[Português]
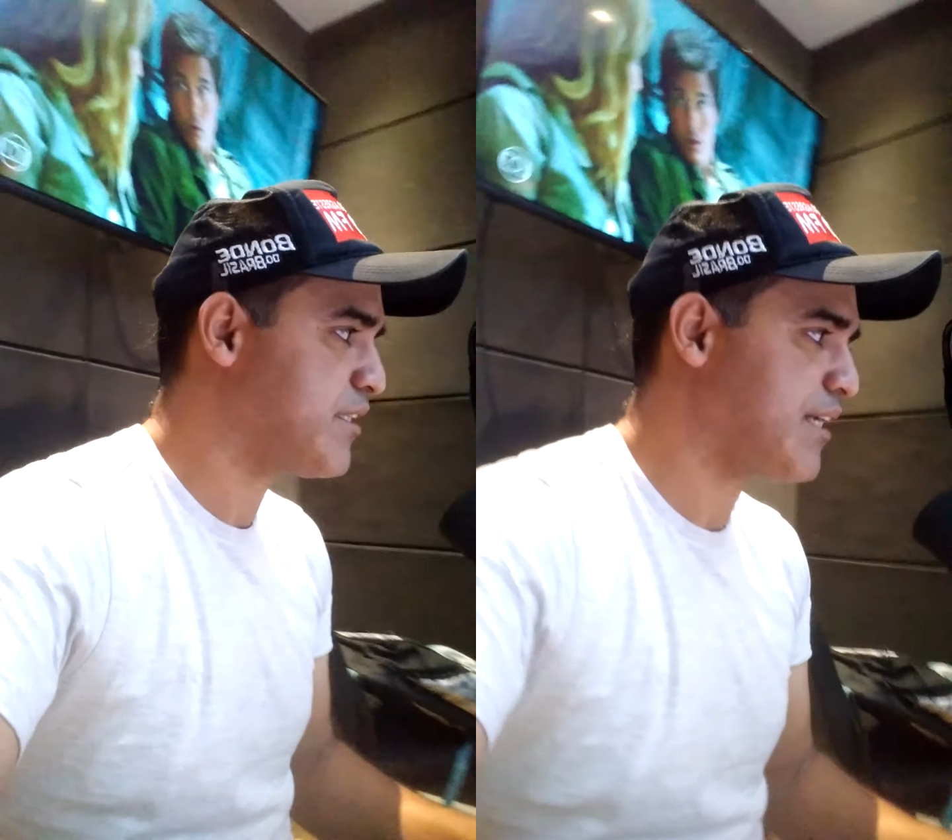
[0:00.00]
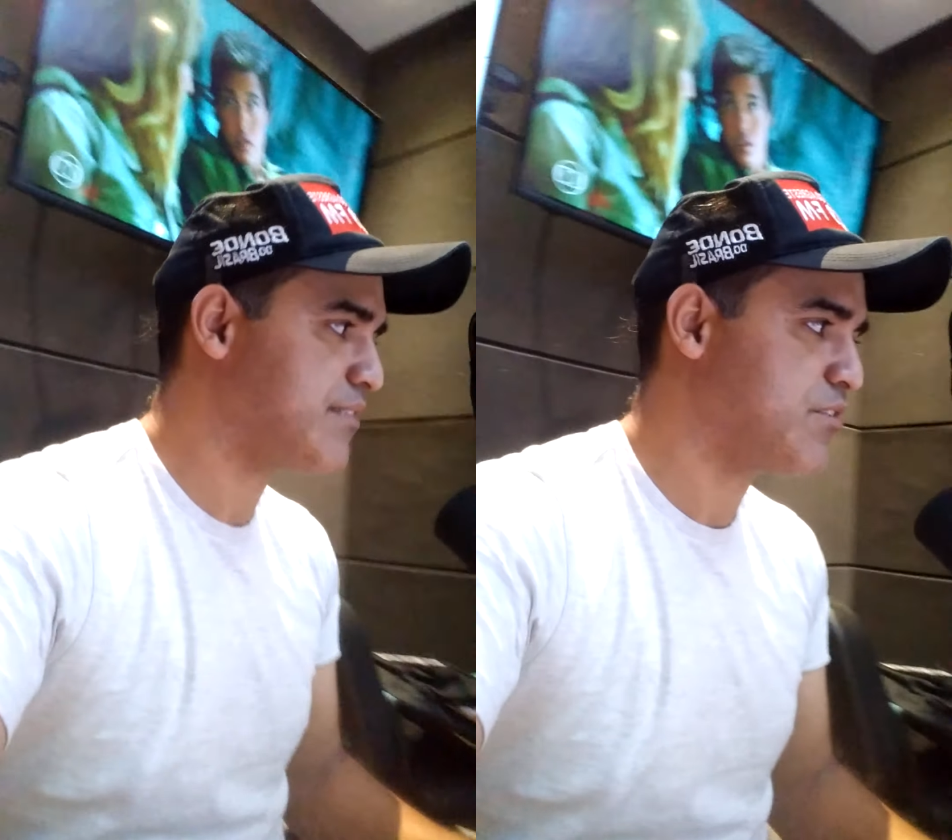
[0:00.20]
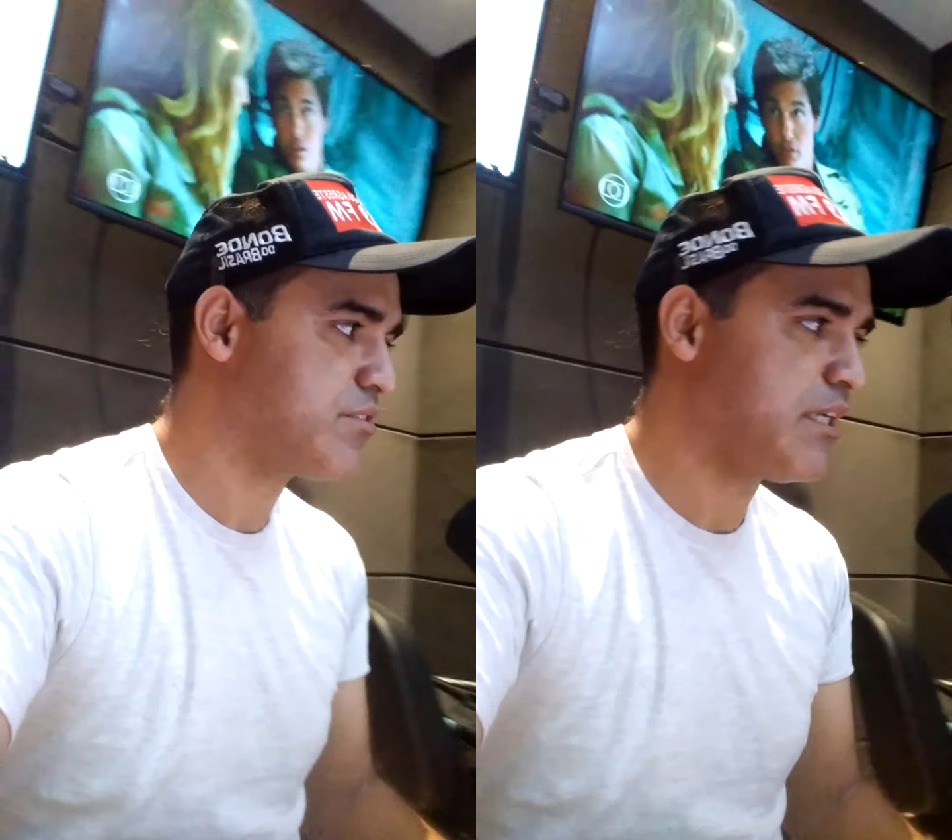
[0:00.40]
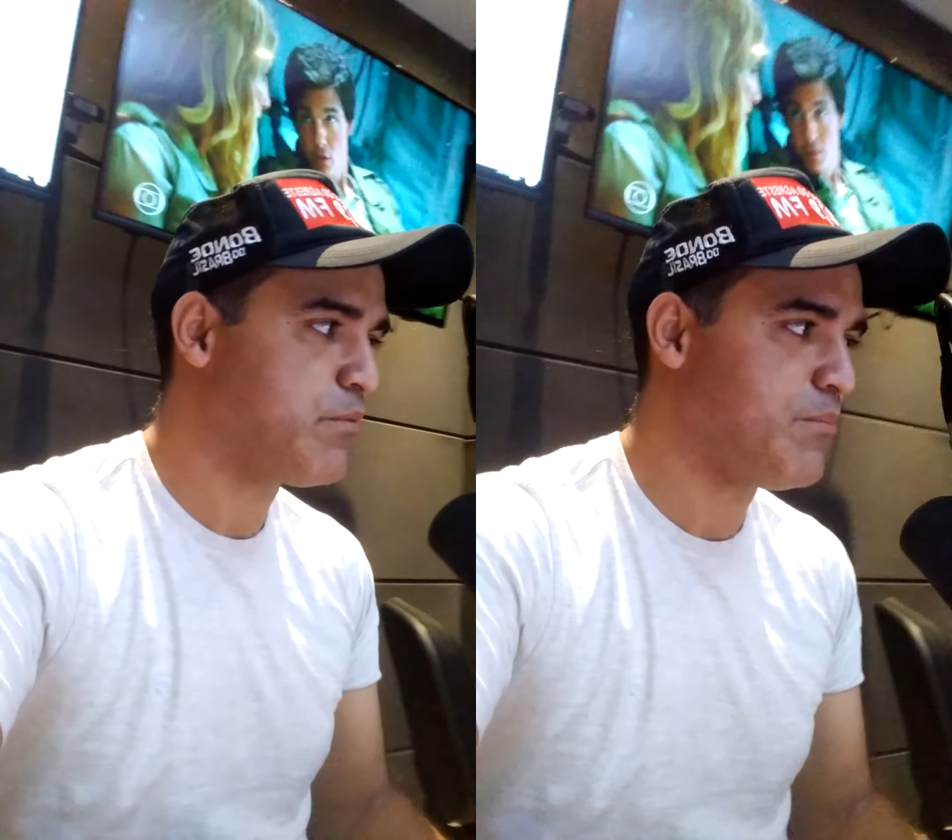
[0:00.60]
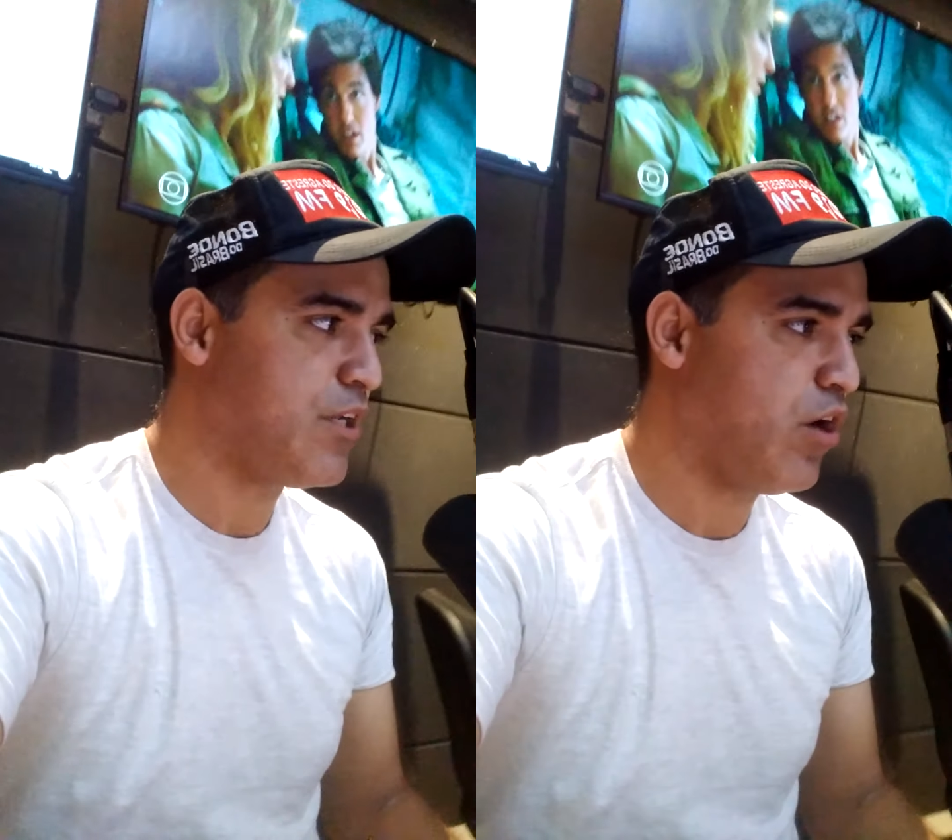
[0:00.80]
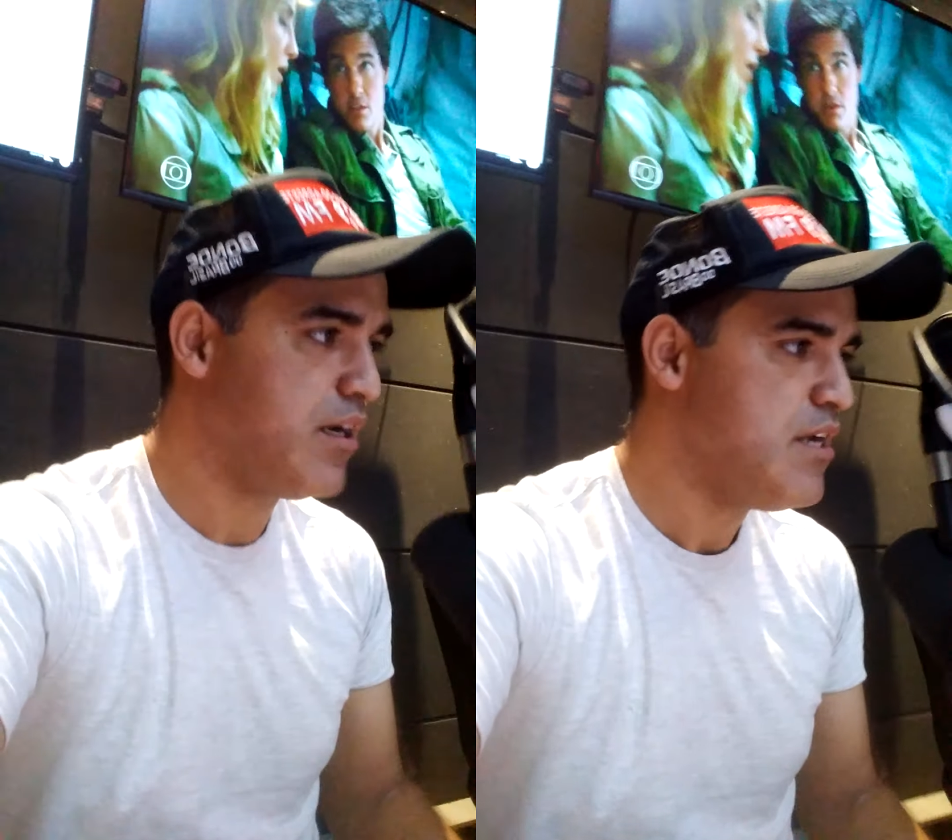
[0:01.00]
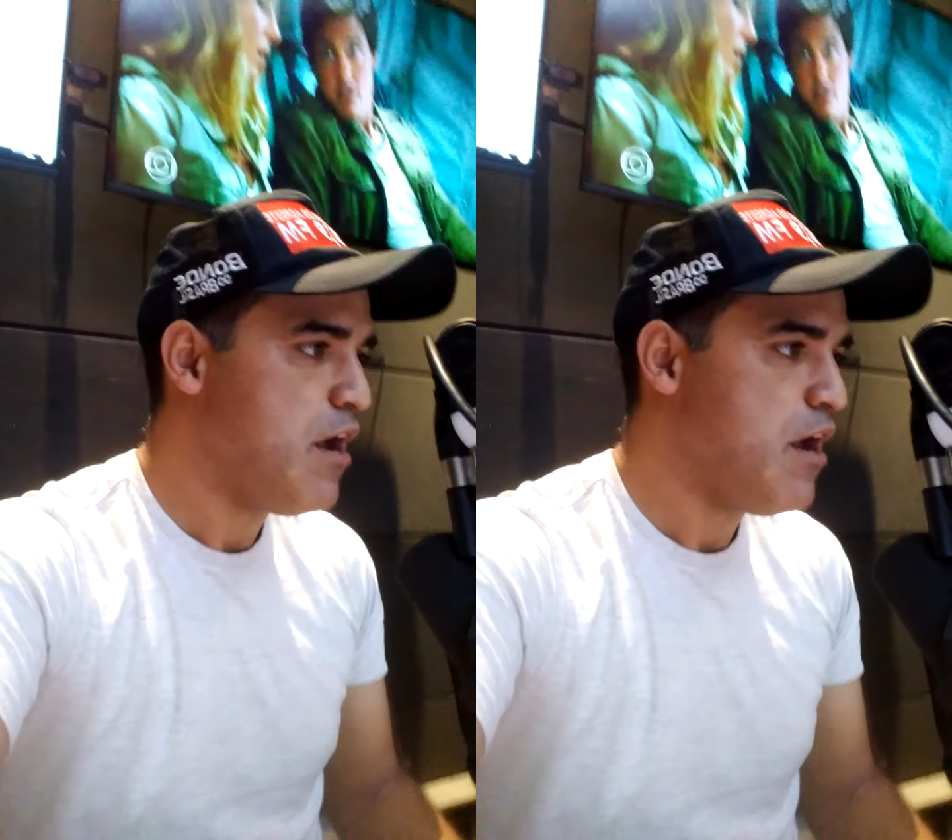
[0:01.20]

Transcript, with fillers: trazendo sempre o melhor